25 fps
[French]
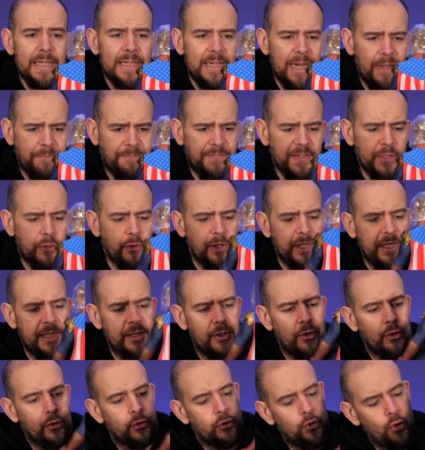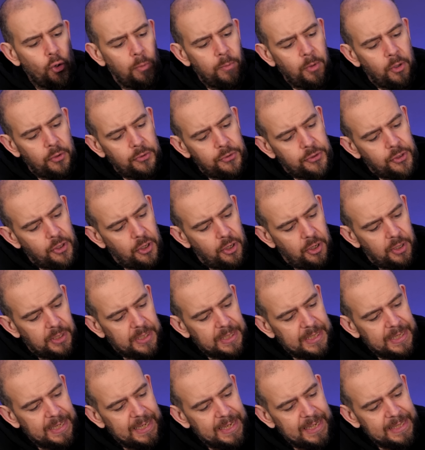La figurine du Homelander
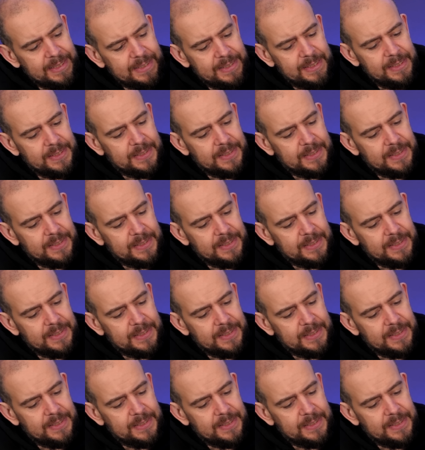est